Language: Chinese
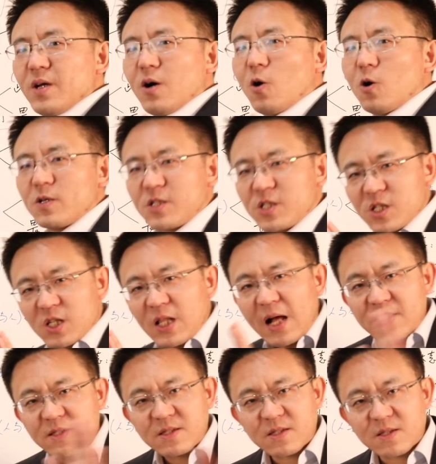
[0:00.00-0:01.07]
和其
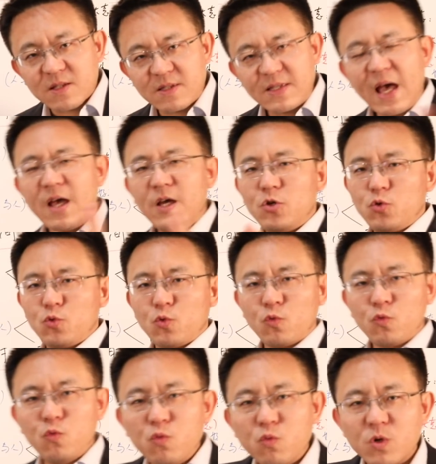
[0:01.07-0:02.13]
他此在与
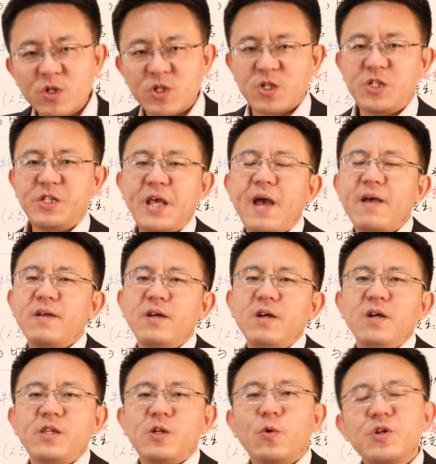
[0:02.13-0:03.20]
物之间，
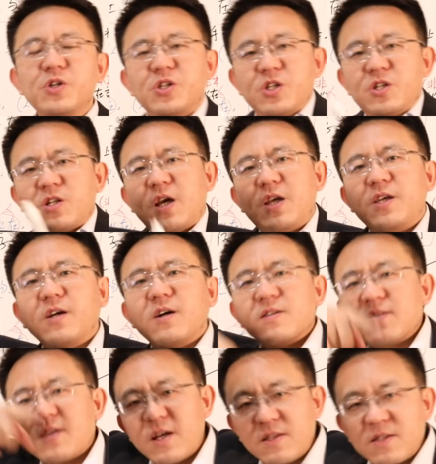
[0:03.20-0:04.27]
你会形成一个
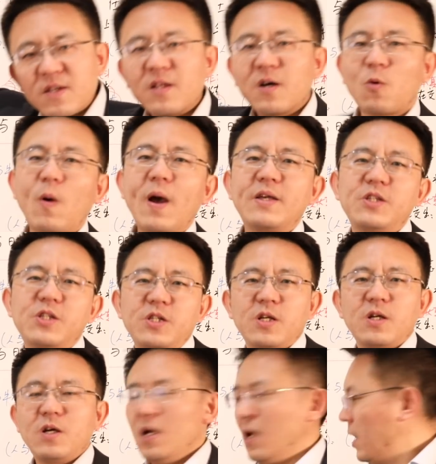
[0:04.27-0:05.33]
层层的关系。